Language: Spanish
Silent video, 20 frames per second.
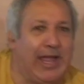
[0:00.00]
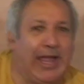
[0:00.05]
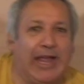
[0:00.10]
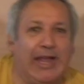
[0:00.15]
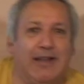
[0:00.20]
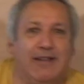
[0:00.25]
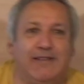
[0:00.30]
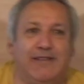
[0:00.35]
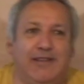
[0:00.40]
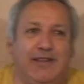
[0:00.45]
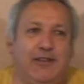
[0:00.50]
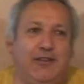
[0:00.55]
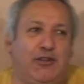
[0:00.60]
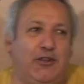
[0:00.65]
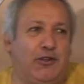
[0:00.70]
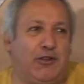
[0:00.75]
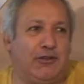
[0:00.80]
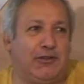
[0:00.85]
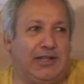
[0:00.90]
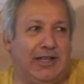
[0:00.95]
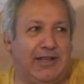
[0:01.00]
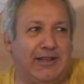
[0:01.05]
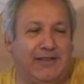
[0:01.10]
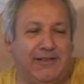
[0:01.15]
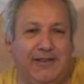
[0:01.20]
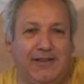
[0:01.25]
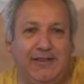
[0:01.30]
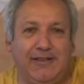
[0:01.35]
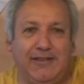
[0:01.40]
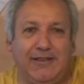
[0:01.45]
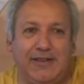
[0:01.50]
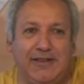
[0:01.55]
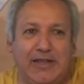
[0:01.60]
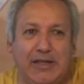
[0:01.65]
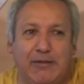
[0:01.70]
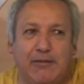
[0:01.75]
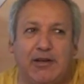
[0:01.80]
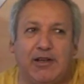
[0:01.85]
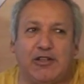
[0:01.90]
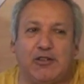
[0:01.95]
El sitio donde la ciencia
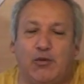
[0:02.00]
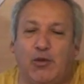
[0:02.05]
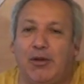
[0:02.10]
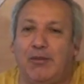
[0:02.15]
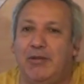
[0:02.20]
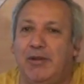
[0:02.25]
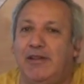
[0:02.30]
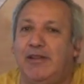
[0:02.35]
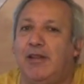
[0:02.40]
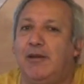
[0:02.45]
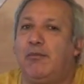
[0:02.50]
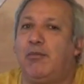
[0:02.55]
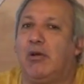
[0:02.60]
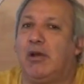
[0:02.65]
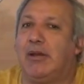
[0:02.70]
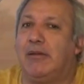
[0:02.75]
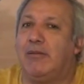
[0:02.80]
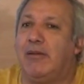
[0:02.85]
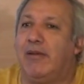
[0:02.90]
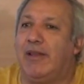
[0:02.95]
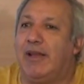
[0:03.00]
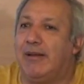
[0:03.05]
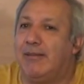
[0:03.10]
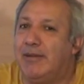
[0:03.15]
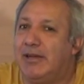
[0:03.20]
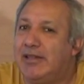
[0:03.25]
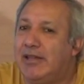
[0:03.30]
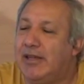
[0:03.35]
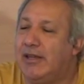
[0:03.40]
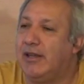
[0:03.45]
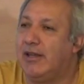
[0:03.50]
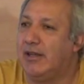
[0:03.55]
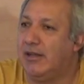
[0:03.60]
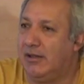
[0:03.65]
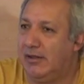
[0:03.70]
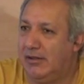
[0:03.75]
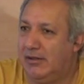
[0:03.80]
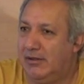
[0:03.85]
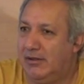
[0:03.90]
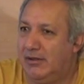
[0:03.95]
lleva actualmente el problema de la materia
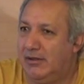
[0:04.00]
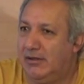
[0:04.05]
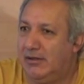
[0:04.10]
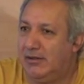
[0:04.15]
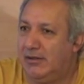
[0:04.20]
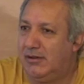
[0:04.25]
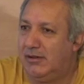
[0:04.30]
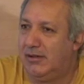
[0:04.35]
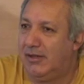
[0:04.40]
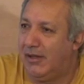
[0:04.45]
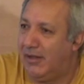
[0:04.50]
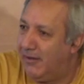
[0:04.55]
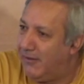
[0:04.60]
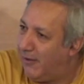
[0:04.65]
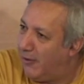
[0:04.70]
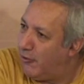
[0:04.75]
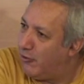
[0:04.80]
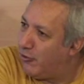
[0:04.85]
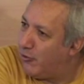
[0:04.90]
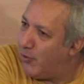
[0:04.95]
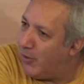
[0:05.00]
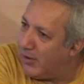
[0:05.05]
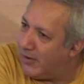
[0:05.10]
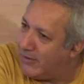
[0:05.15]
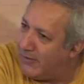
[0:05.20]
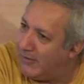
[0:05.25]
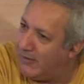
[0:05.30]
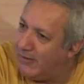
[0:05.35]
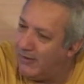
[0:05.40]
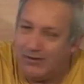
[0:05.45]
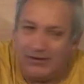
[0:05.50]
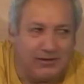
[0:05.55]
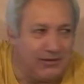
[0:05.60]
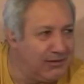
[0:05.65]
es a los quarks